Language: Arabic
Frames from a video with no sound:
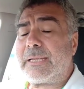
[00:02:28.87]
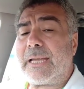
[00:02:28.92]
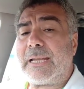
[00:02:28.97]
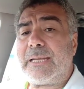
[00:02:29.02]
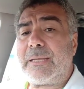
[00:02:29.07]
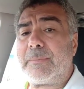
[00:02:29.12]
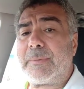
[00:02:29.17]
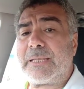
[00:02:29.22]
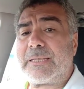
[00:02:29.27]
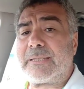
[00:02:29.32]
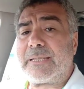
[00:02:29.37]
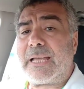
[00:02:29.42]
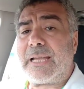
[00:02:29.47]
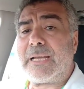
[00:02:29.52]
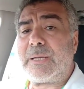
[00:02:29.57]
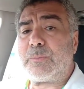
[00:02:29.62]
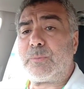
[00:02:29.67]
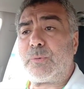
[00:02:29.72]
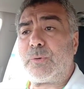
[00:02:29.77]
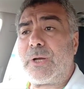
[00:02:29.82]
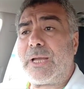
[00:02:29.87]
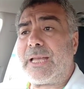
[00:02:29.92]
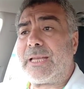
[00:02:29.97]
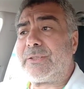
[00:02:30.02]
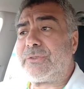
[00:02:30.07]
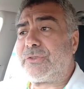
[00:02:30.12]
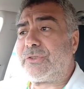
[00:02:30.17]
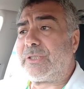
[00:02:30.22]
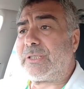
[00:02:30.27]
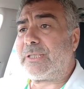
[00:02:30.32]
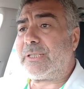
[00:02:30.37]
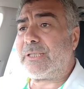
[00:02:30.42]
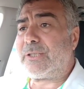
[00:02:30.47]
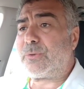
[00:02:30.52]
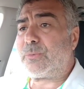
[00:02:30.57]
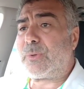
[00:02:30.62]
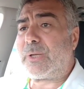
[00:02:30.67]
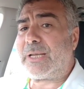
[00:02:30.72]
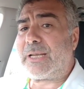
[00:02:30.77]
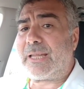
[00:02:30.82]
كلمة
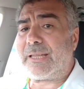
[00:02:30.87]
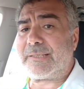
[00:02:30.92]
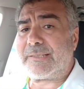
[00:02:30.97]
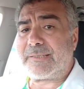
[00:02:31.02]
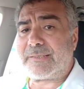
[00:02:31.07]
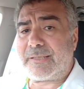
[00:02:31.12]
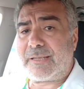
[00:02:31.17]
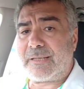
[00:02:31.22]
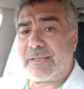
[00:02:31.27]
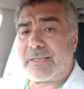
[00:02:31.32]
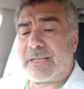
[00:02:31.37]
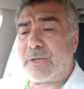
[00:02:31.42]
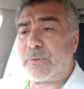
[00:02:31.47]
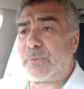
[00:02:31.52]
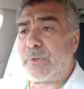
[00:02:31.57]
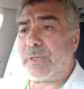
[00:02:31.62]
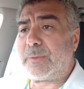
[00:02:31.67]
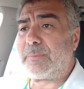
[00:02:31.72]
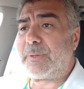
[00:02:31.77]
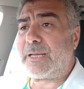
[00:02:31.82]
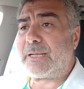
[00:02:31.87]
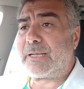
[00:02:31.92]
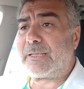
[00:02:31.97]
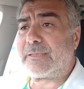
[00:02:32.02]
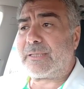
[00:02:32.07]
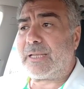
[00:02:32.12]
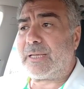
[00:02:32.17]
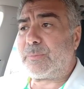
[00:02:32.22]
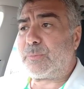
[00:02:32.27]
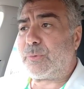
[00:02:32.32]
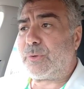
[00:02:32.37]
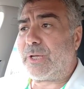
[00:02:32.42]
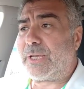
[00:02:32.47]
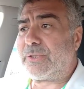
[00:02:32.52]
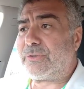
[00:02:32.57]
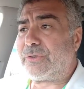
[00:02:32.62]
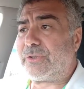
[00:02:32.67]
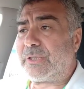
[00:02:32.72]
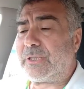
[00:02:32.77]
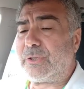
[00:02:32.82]
المهاجرين والأنصار أو عبارة
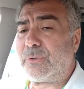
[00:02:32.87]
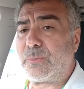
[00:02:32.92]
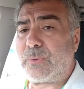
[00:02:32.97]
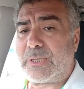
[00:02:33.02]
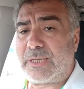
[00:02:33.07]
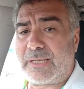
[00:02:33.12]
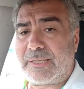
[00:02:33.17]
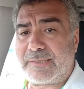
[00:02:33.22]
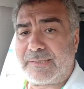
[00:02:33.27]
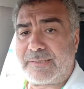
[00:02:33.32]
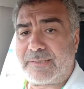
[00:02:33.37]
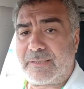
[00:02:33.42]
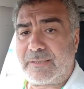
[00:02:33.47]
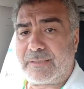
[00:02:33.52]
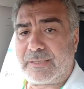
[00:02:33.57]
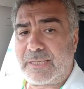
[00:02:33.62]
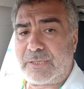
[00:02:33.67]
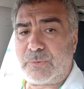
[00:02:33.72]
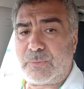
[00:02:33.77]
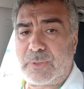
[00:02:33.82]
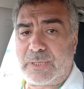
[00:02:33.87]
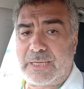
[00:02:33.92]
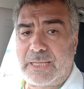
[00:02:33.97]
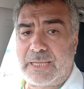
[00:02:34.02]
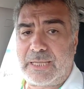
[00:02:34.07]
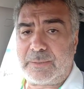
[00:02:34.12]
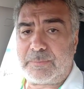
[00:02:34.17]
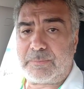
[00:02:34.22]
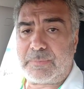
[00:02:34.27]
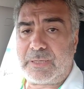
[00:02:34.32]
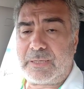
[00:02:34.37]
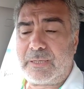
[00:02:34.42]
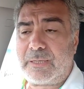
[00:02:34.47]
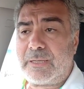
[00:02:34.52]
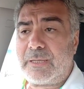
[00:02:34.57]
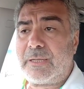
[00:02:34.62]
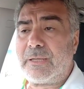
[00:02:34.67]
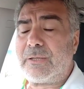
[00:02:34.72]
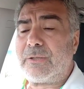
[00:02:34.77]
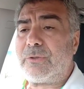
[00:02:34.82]
المهاجرين والأنصار أيها الأحبة
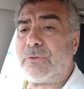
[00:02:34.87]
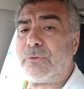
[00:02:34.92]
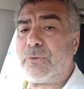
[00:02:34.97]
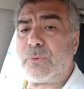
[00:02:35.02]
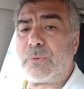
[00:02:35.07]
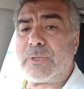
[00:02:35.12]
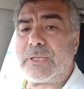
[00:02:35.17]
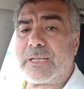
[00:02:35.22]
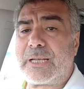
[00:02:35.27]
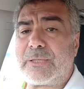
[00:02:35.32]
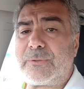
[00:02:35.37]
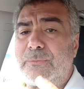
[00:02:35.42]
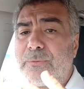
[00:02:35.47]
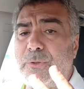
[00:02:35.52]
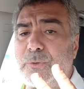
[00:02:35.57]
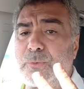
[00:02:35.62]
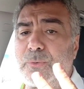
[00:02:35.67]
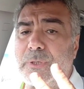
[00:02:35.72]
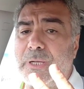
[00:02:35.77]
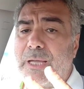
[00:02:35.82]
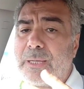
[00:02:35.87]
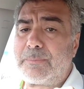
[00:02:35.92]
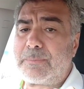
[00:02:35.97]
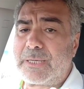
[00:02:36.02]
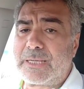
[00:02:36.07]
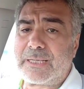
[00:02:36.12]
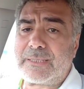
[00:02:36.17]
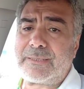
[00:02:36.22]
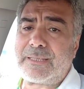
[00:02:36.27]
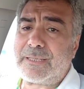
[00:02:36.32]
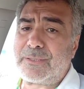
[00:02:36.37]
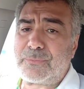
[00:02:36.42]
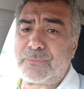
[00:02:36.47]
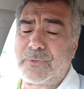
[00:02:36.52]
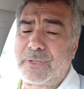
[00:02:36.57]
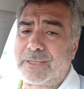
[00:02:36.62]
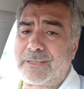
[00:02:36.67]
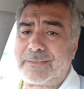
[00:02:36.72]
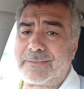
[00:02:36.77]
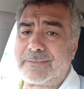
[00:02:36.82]
ذكرت في القرآن مرتين
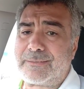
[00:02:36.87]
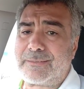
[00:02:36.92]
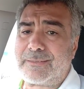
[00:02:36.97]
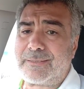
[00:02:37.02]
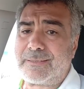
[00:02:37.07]
فقط